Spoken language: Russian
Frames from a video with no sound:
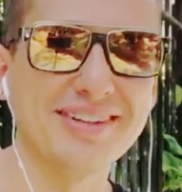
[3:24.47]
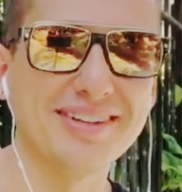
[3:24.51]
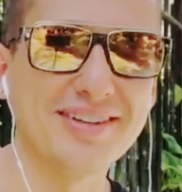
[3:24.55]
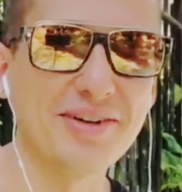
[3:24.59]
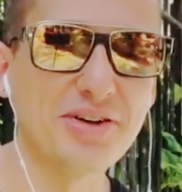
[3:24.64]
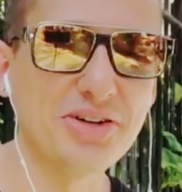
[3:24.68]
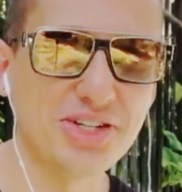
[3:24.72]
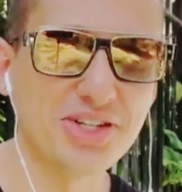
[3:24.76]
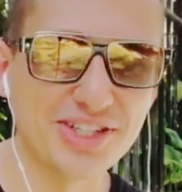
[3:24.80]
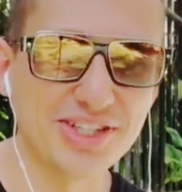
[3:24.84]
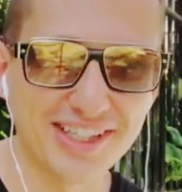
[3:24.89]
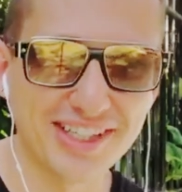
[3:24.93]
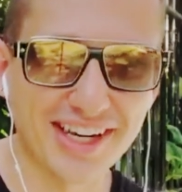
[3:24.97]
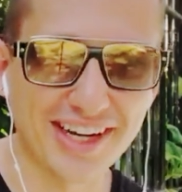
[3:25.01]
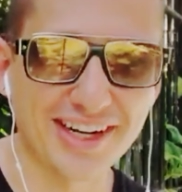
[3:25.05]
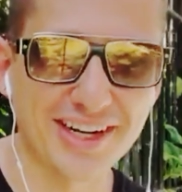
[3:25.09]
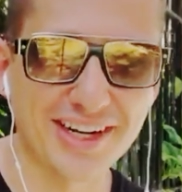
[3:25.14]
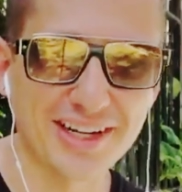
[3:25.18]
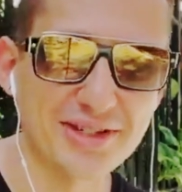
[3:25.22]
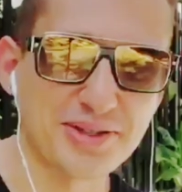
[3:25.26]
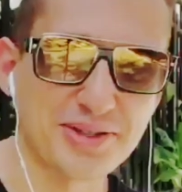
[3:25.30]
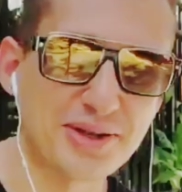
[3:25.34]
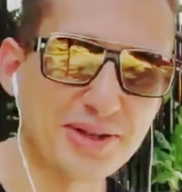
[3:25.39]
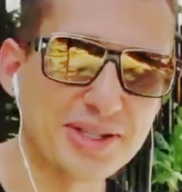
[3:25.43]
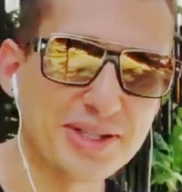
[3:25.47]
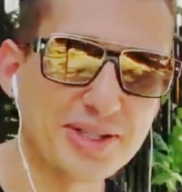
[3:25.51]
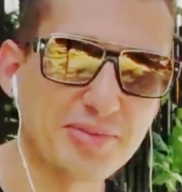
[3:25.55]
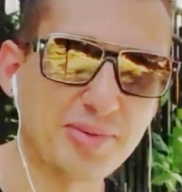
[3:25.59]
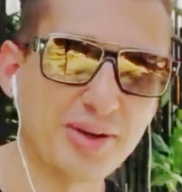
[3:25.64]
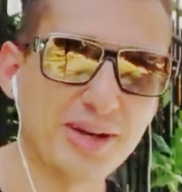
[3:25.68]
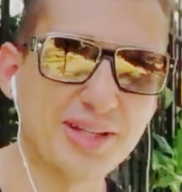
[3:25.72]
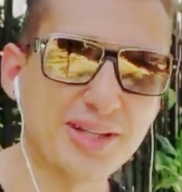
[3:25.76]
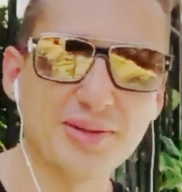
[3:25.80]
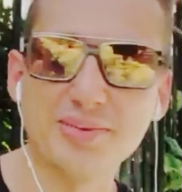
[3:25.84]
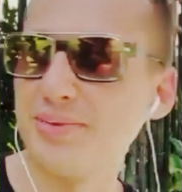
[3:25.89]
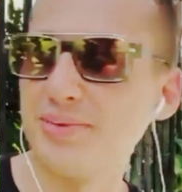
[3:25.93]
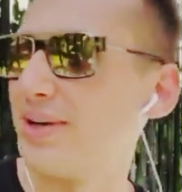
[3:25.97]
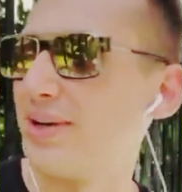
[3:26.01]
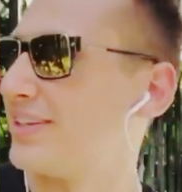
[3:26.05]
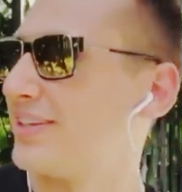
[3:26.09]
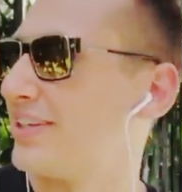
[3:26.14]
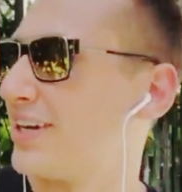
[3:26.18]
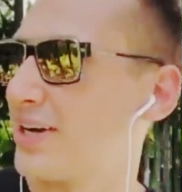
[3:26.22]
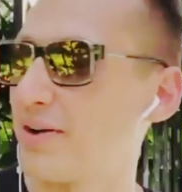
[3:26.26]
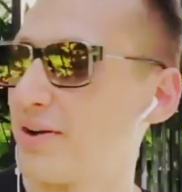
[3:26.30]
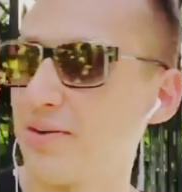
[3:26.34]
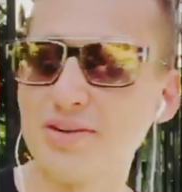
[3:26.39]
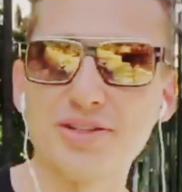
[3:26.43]
Очень яркое солнце, поэтому от
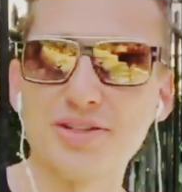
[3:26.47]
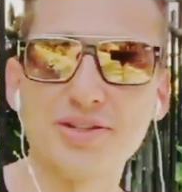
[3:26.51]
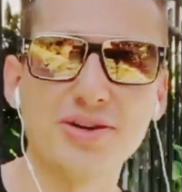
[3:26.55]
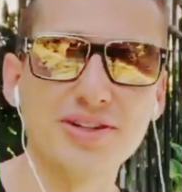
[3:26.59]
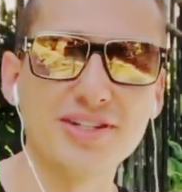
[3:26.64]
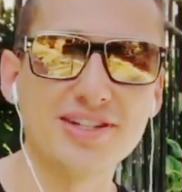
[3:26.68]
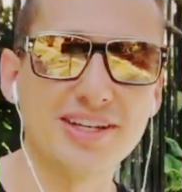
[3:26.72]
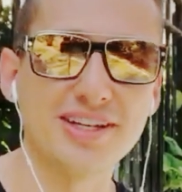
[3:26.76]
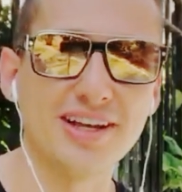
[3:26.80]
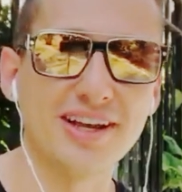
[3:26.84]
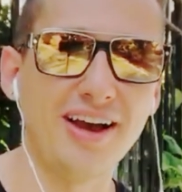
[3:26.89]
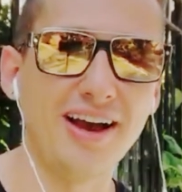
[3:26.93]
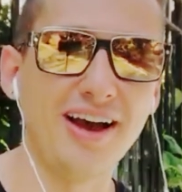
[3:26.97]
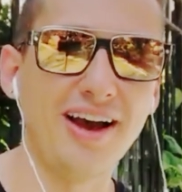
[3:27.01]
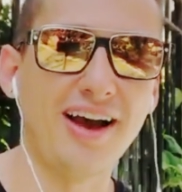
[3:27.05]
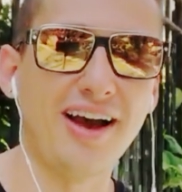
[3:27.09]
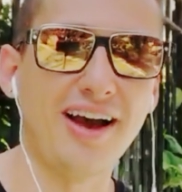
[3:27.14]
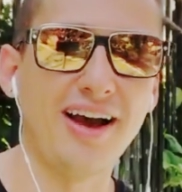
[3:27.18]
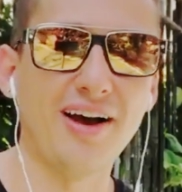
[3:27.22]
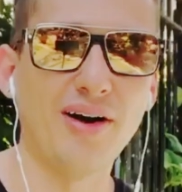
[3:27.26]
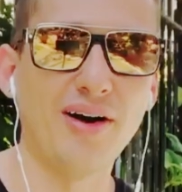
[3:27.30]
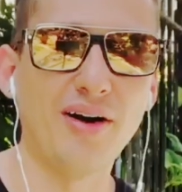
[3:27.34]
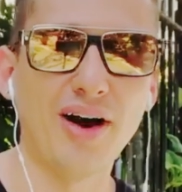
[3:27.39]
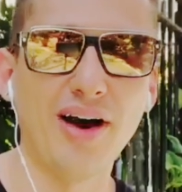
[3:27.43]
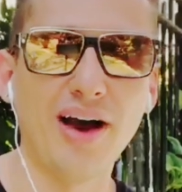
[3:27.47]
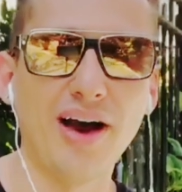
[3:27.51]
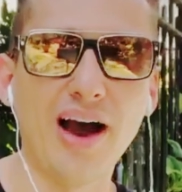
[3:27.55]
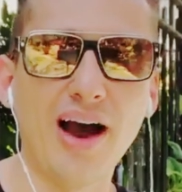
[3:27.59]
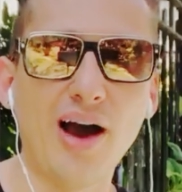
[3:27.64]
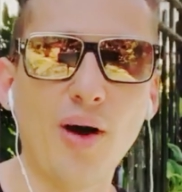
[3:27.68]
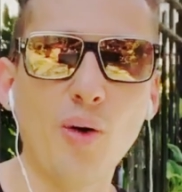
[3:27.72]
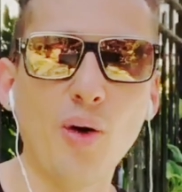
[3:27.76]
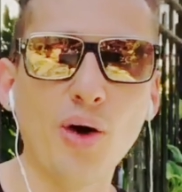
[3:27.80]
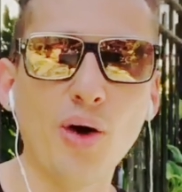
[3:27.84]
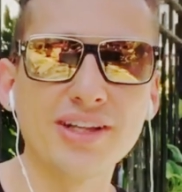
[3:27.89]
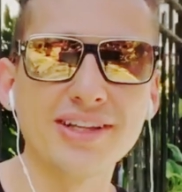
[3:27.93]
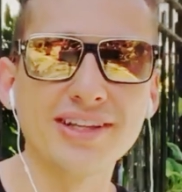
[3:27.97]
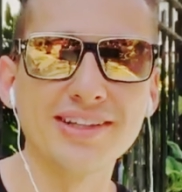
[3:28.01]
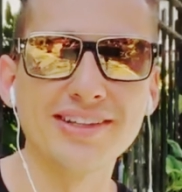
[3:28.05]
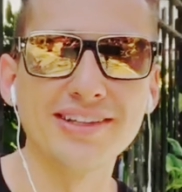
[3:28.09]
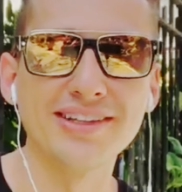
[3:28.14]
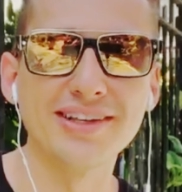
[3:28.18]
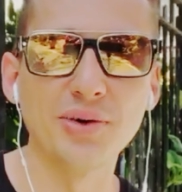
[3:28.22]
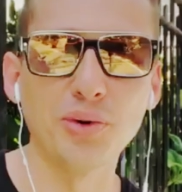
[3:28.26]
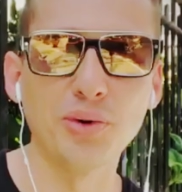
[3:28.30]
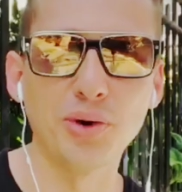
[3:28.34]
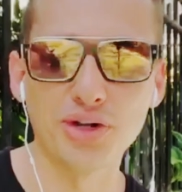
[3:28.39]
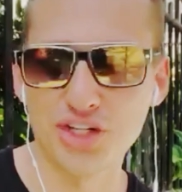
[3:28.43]
яркого солнца
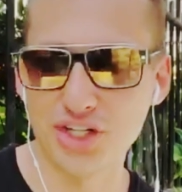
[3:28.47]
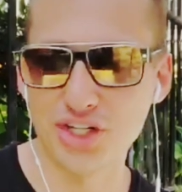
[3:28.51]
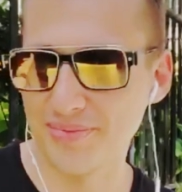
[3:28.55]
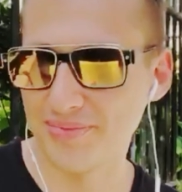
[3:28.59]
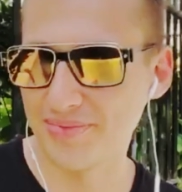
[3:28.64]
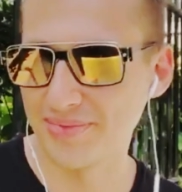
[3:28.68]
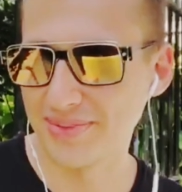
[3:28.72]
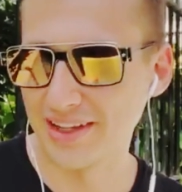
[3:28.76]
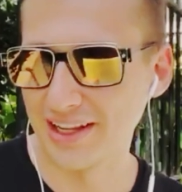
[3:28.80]
огненные очи.